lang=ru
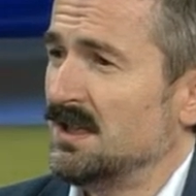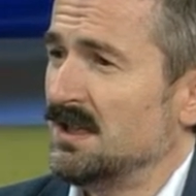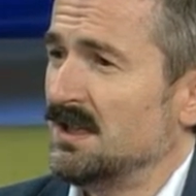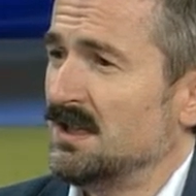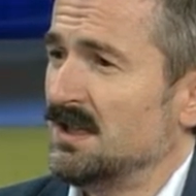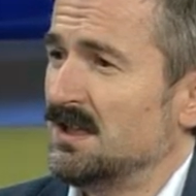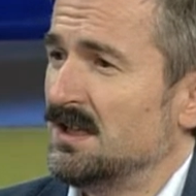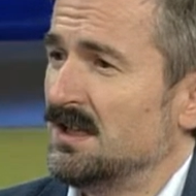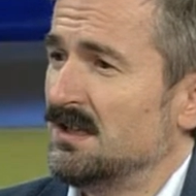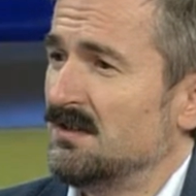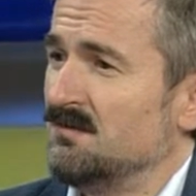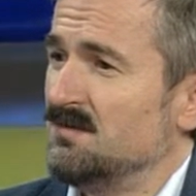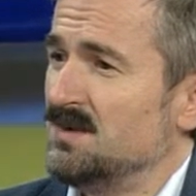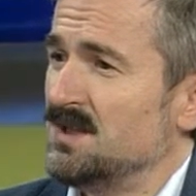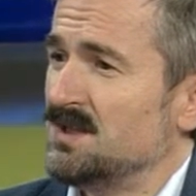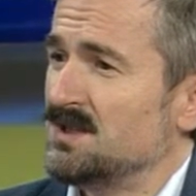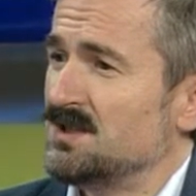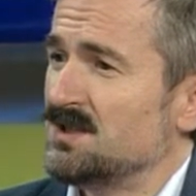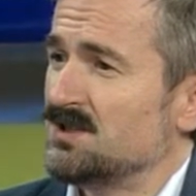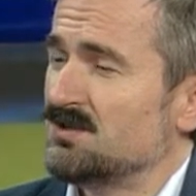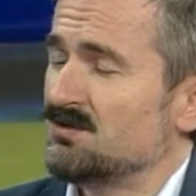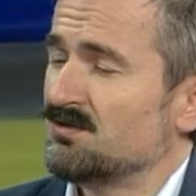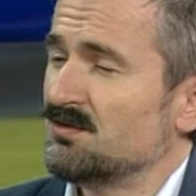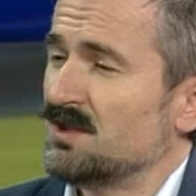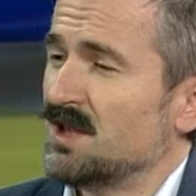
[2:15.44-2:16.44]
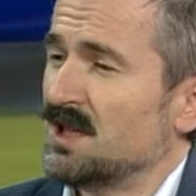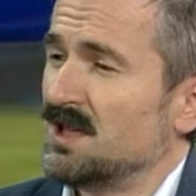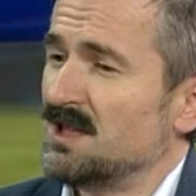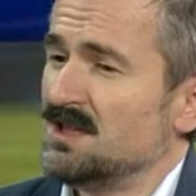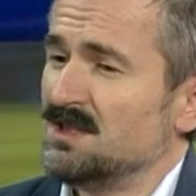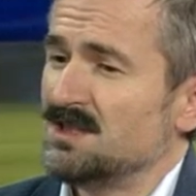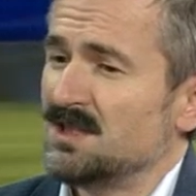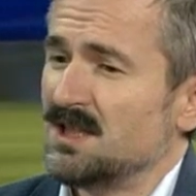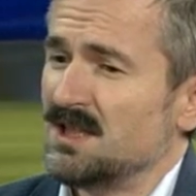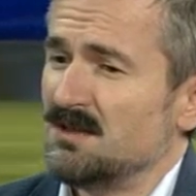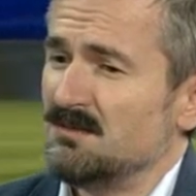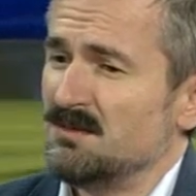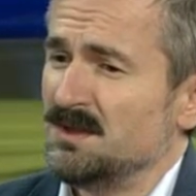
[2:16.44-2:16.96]
Э, вместе с
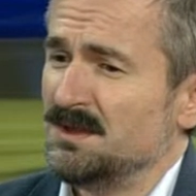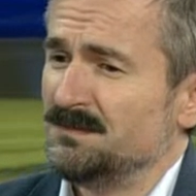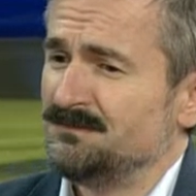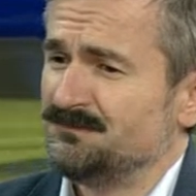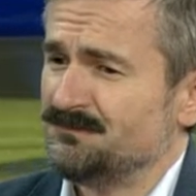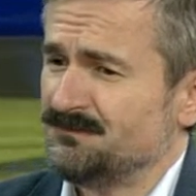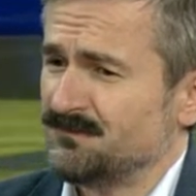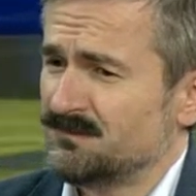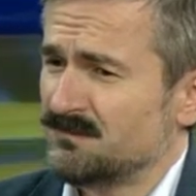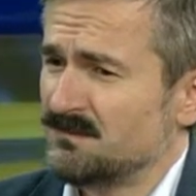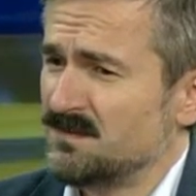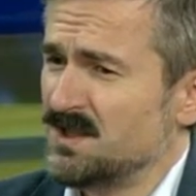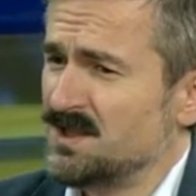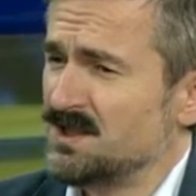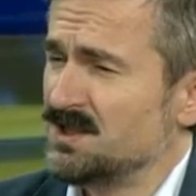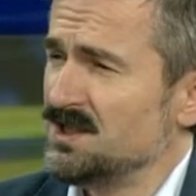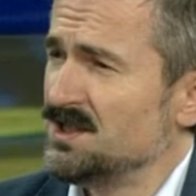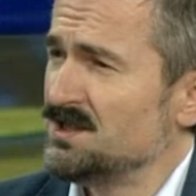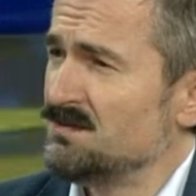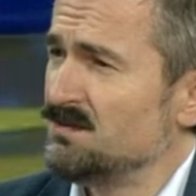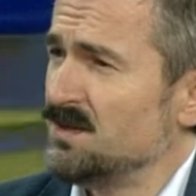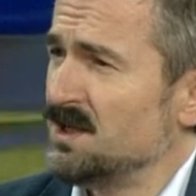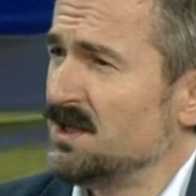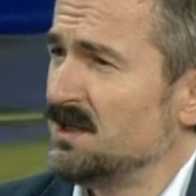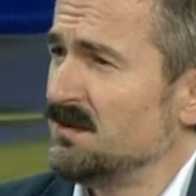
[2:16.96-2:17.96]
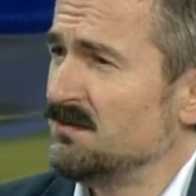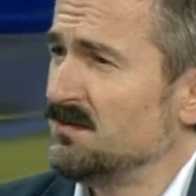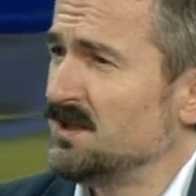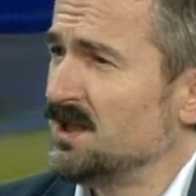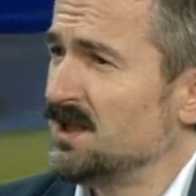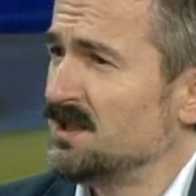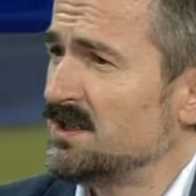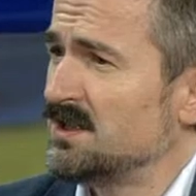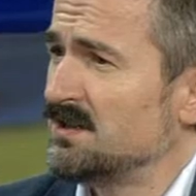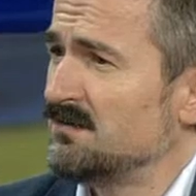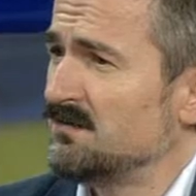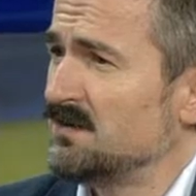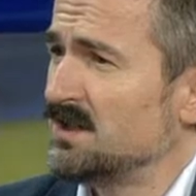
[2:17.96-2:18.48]
украинскими бизнесменами
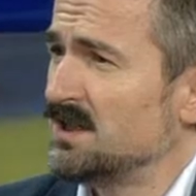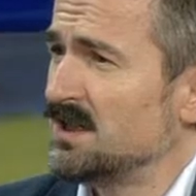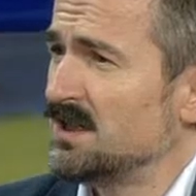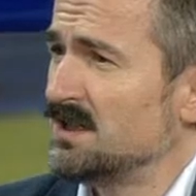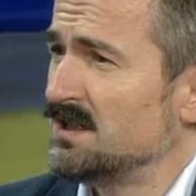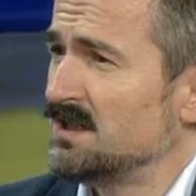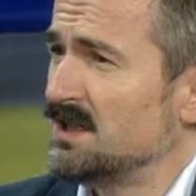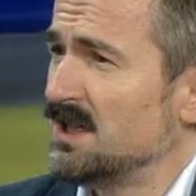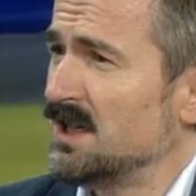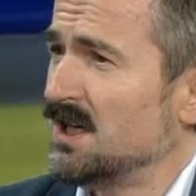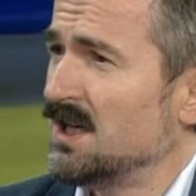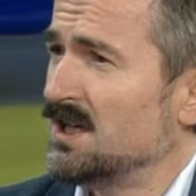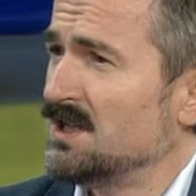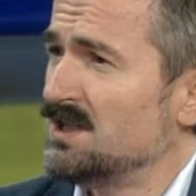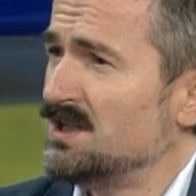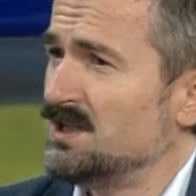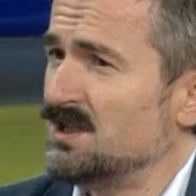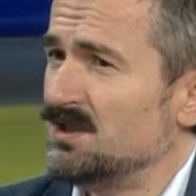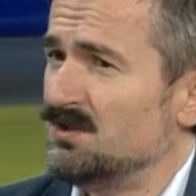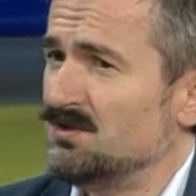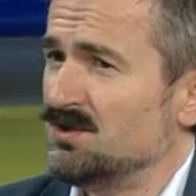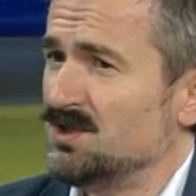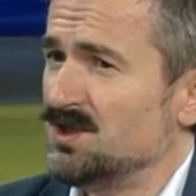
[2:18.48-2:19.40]
этот выход находить.